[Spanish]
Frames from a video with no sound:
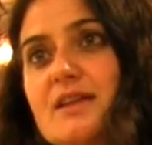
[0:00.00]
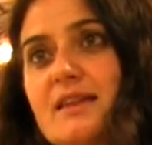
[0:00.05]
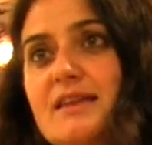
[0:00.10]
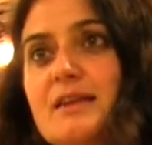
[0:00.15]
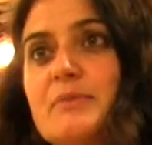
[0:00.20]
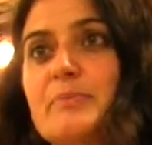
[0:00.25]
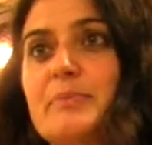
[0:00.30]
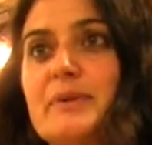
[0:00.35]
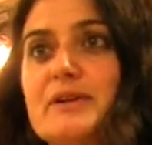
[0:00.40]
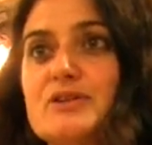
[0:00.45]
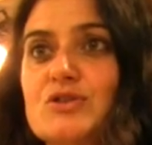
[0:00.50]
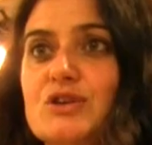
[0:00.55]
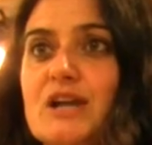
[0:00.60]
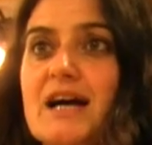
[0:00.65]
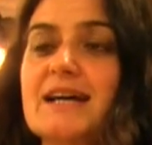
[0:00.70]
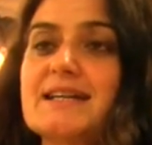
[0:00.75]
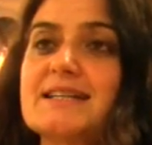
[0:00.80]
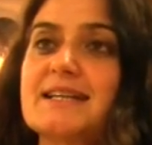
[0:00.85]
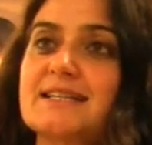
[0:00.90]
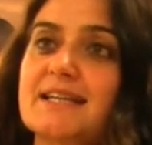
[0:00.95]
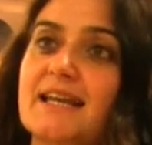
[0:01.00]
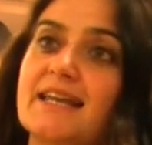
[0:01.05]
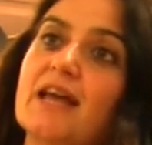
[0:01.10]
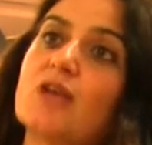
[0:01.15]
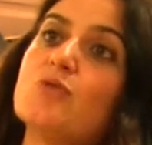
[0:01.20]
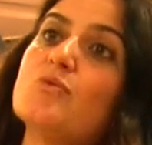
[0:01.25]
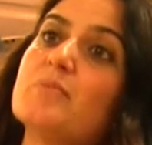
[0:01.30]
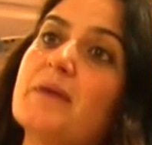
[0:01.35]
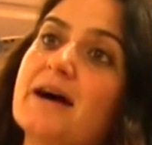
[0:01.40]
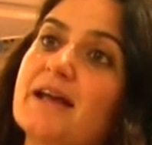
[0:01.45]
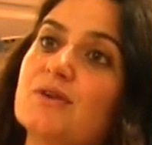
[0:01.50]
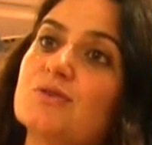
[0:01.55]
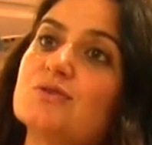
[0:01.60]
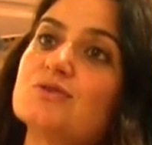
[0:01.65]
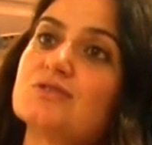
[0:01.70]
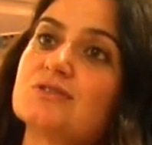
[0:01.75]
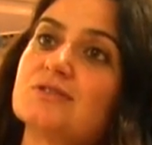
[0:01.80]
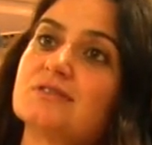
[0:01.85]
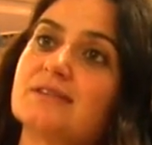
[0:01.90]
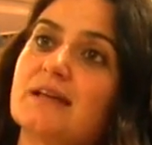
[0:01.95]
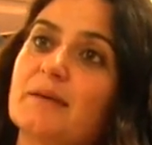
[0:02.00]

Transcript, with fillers: es decir, personajes que serían humanos